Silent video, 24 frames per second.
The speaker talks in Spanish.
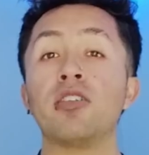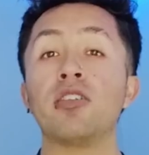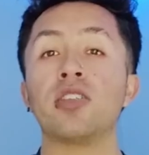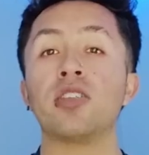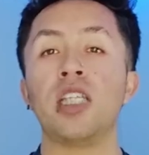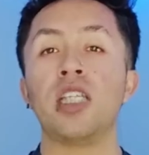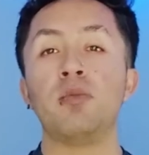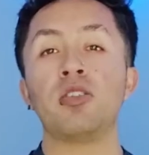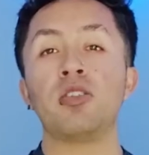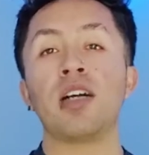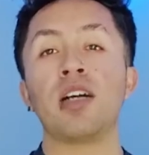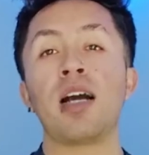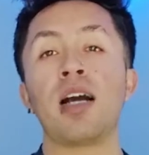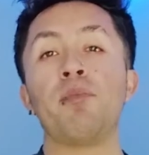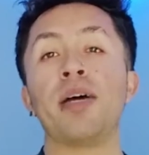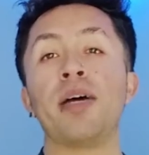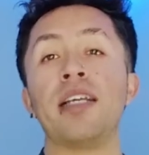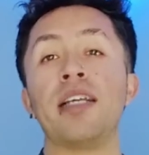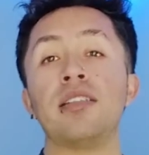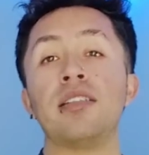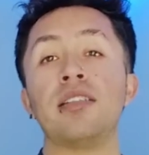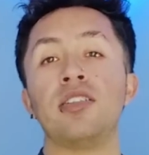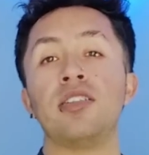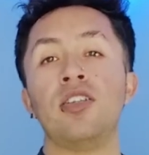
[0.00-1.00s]
Homero Simpson
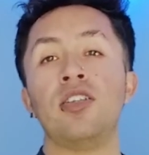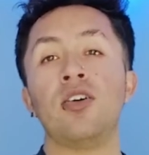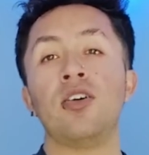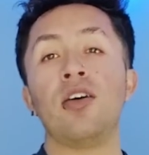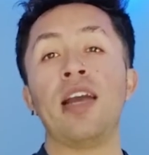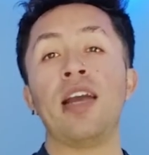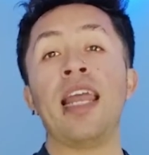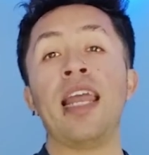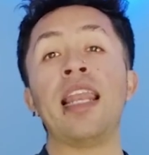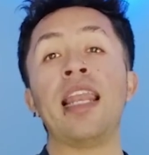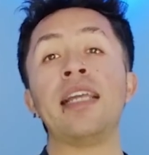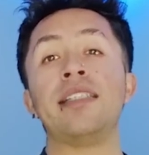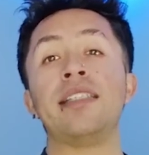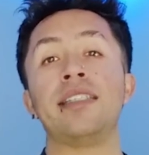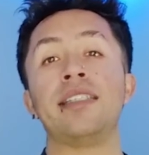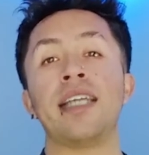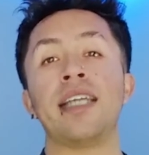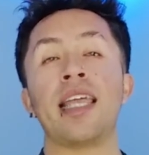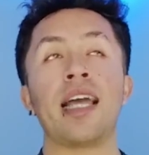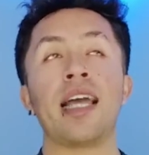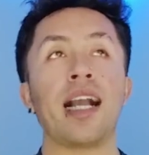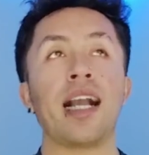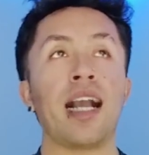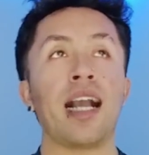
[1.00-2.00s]
apareció en la
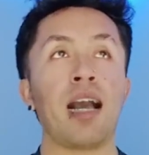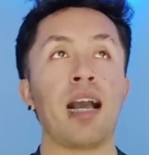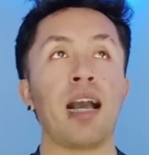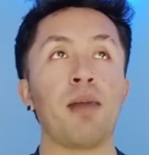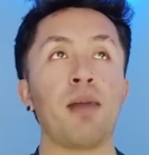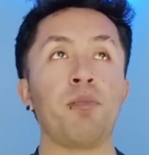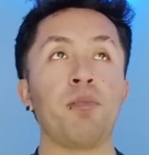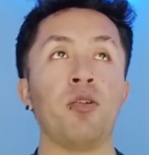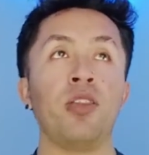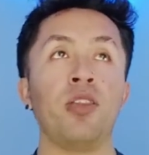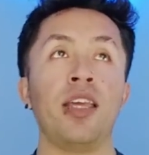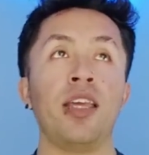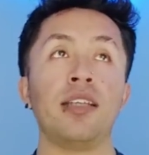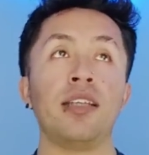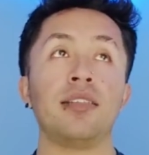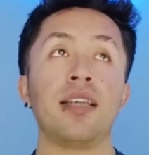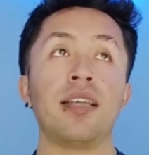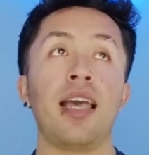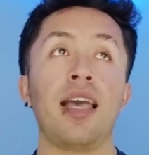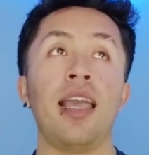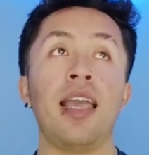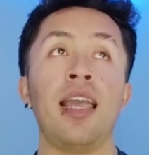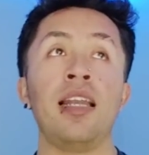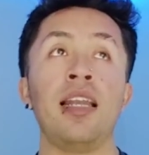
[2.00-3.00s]
hinchada
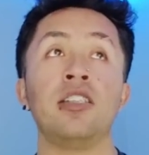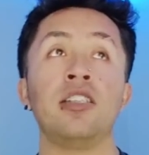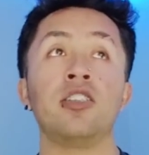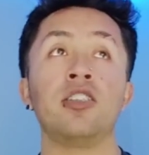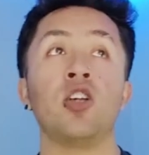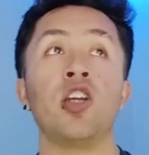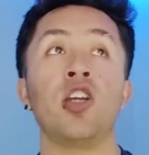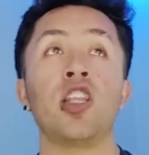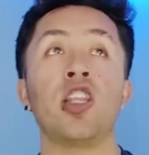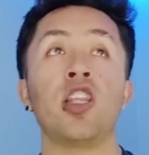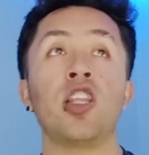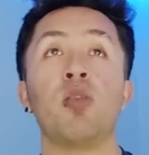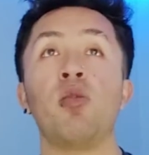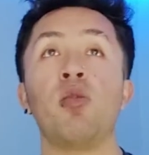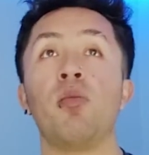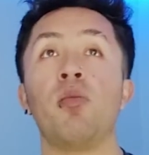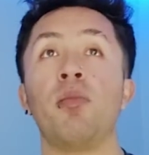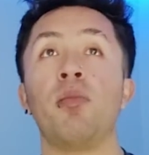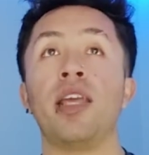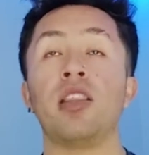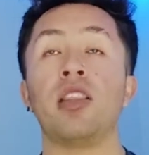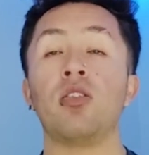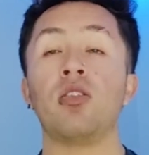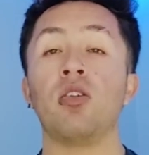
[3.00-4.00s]
japonesa, el insólito
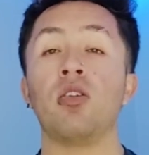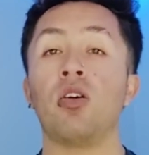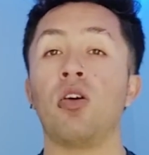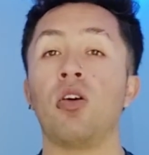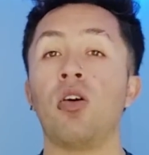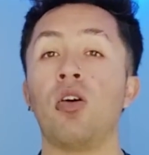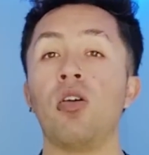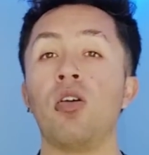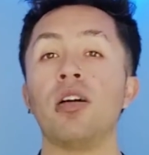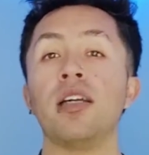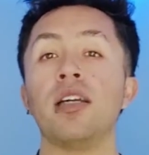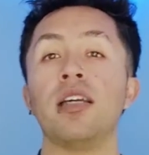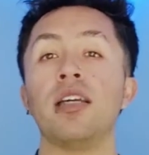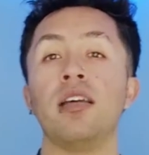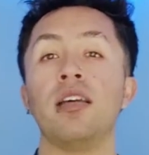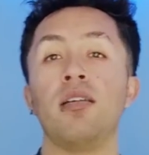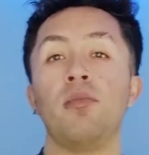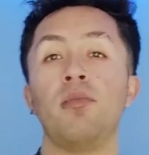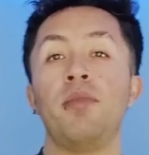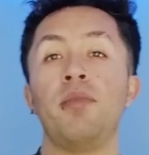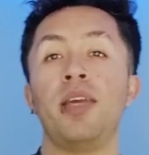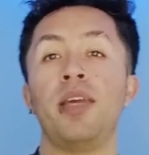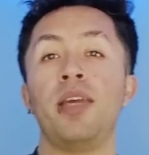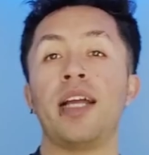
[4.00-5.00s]
momento con,
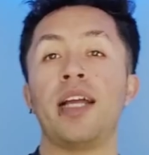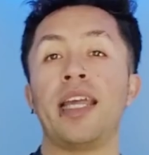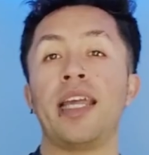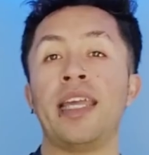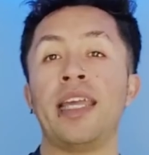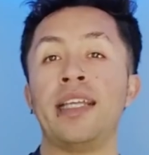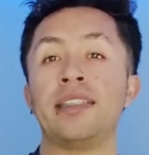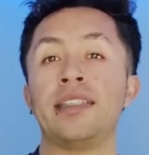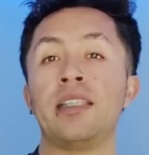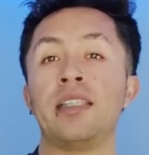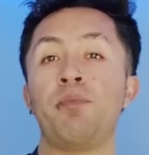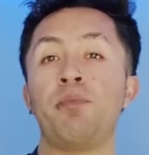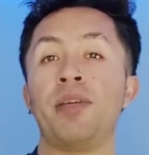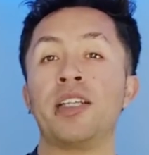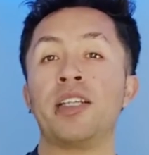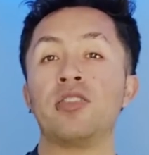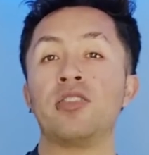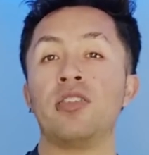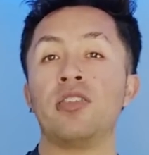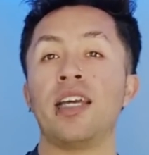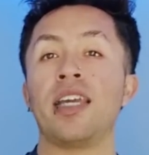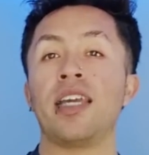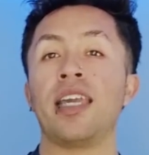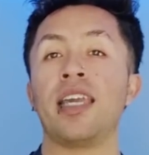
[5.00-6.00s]
mira, este
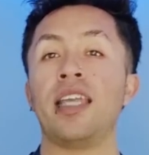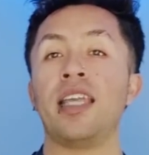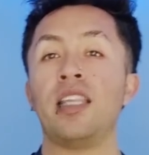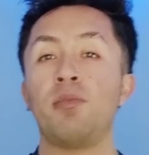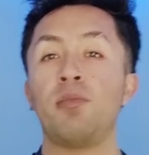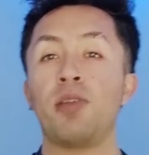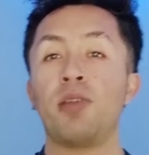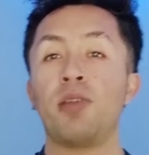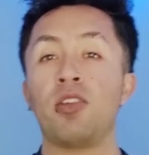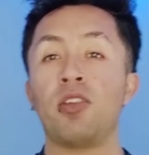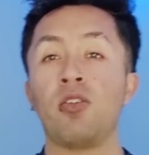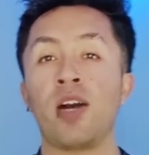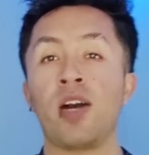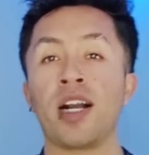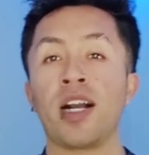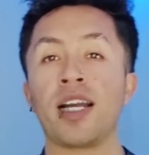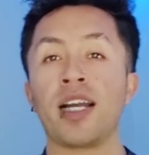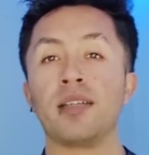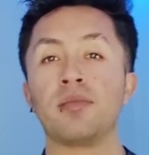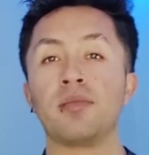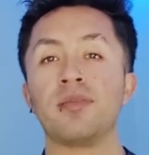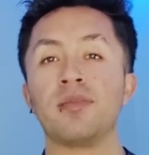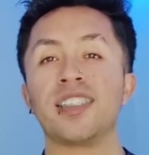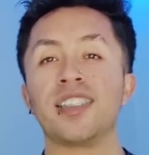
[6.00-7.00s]
personaje animado
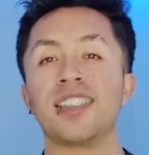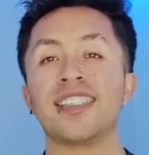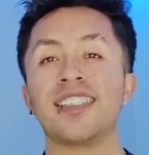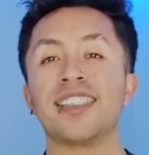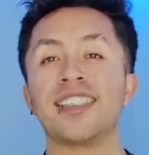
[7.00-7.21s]
acá.